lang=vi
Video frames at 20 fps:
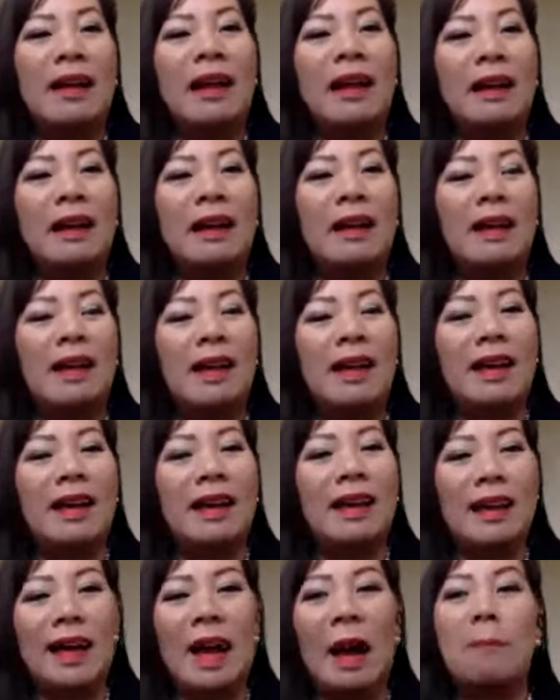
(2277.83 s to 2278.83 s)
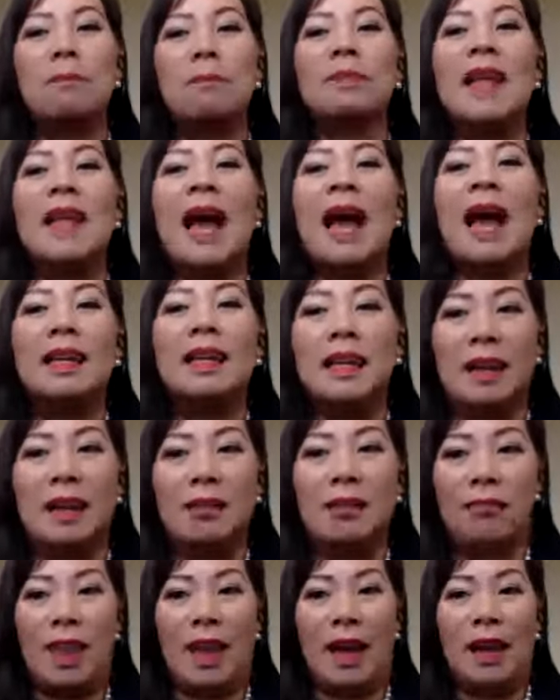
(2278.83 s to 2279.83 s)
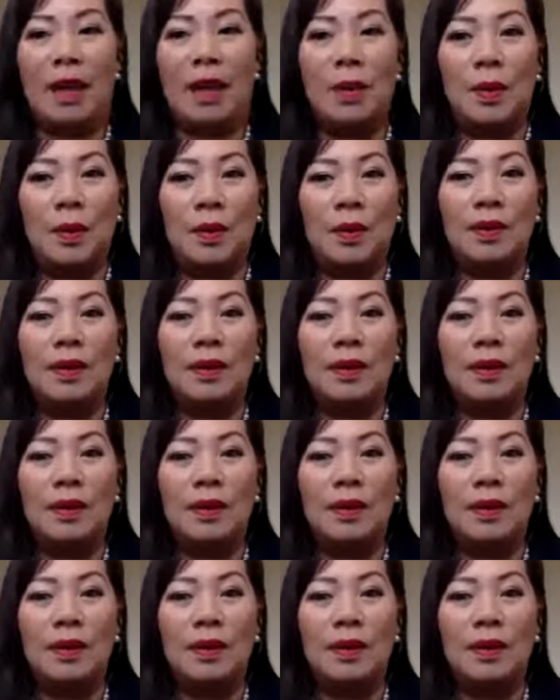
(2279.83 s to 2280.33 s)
à, gì cầm tay chỉ việc luôn